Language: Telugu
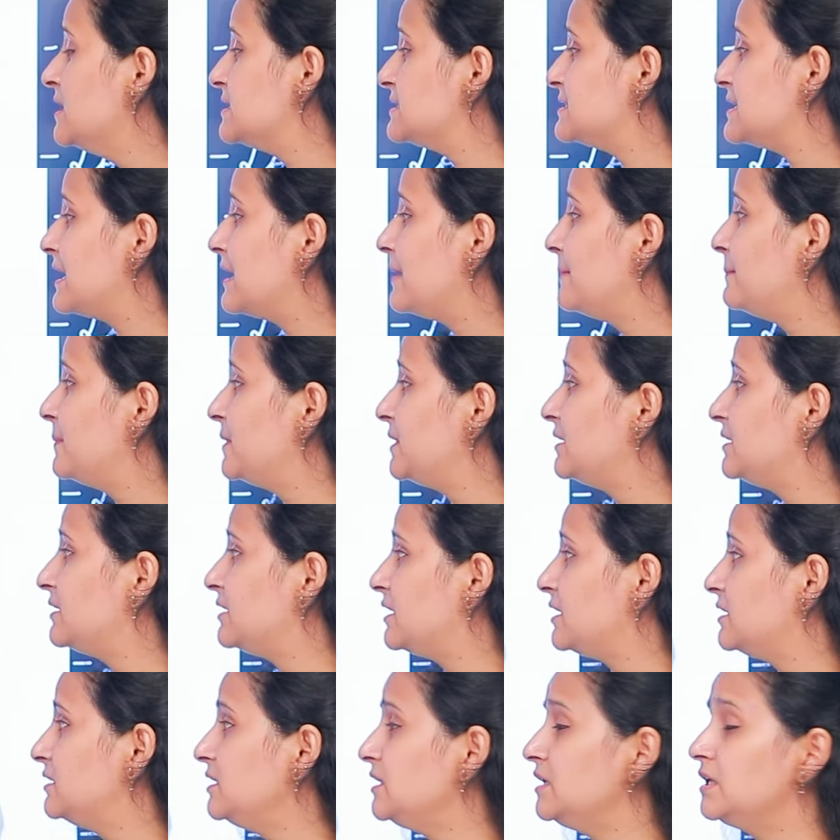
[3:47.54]
శాంపుల్
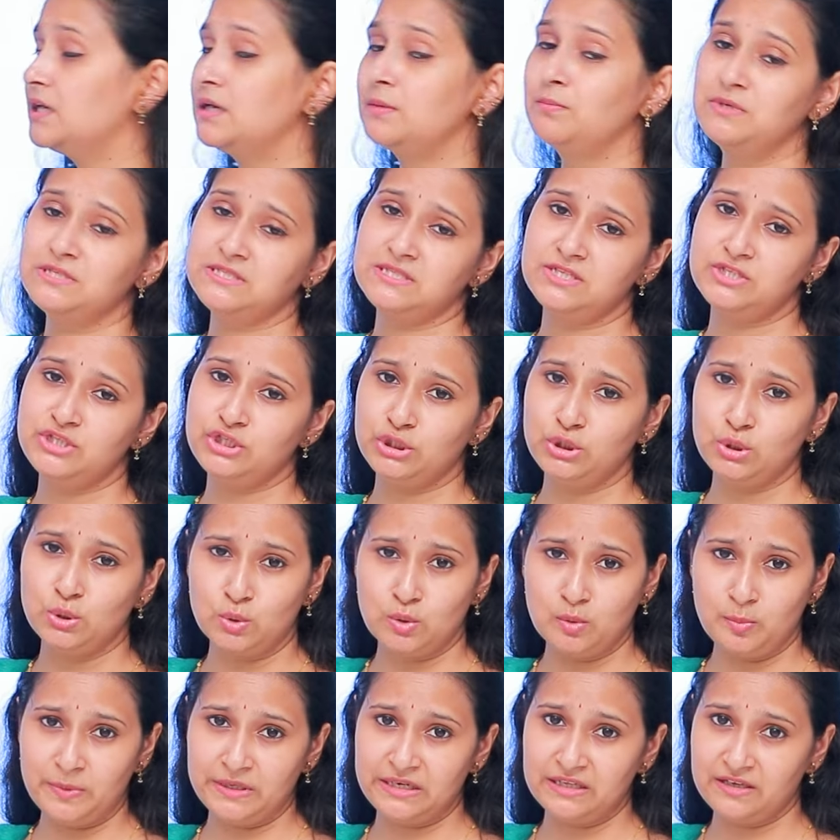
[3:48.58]
అనేది గర్భసంచి
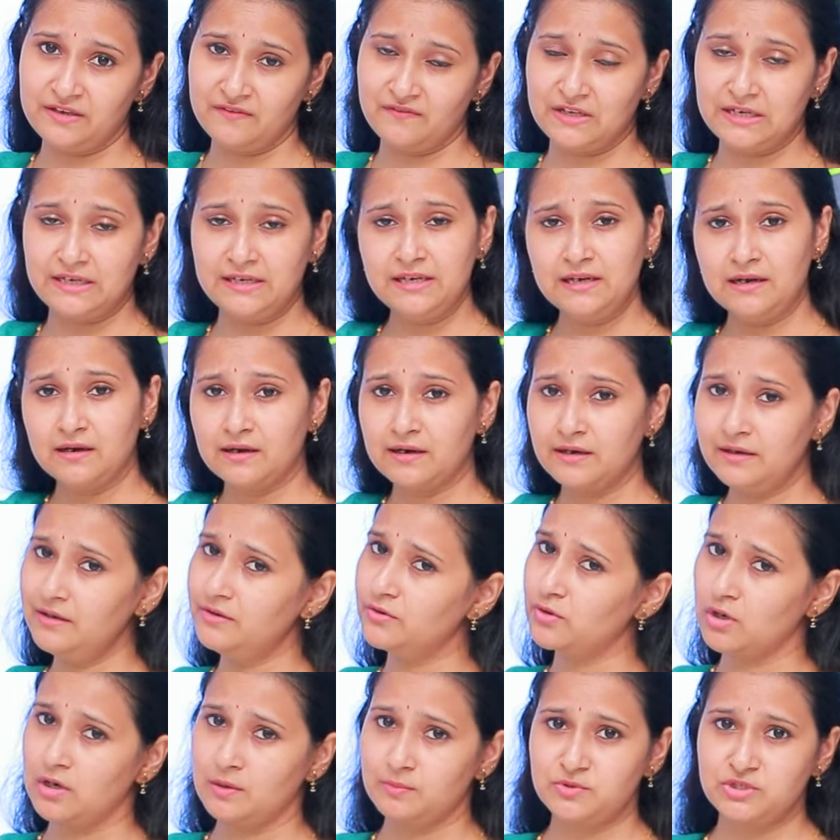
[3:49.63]
లోపలికి వెళ్ళి అక్కడ
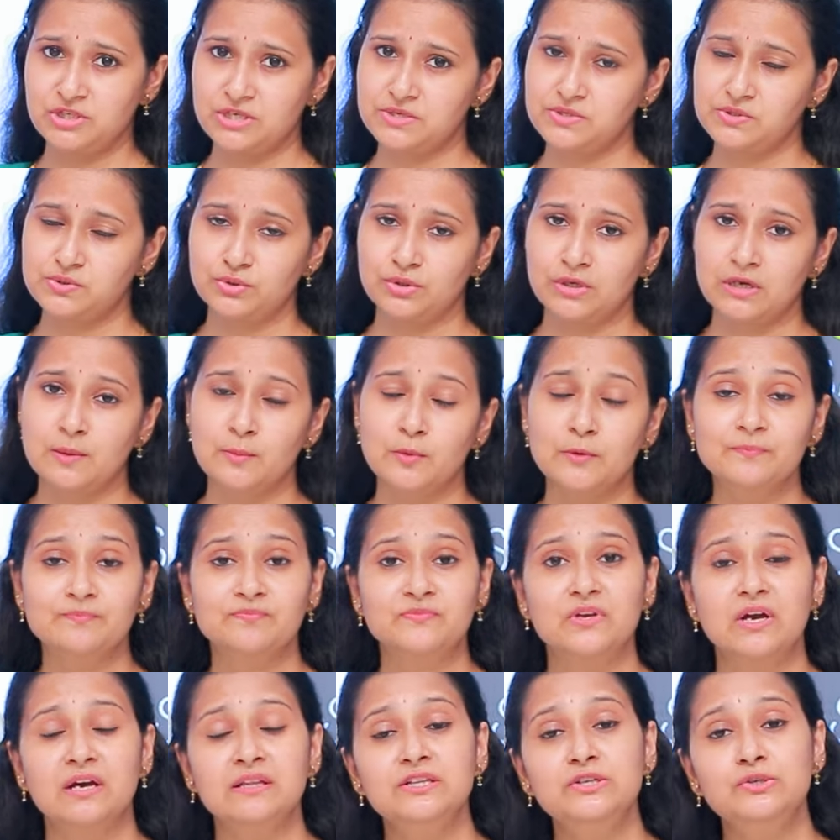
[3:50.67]
డ్రాప్ చేస్తున్నాము
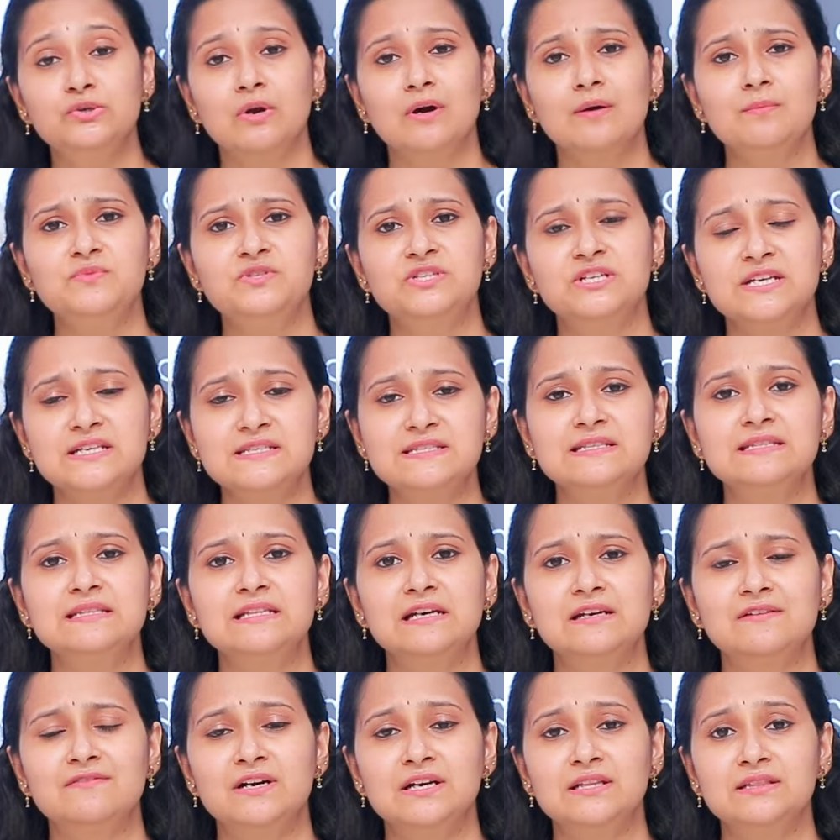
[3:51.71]
అది డ్రాప్ చేసిన
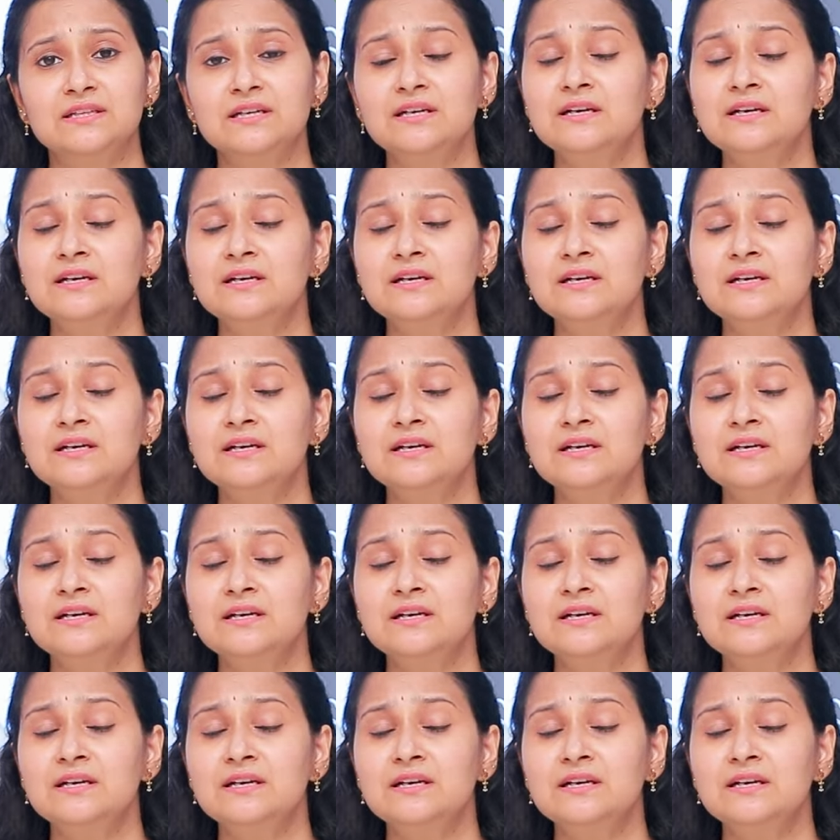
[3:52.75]
తర్వాత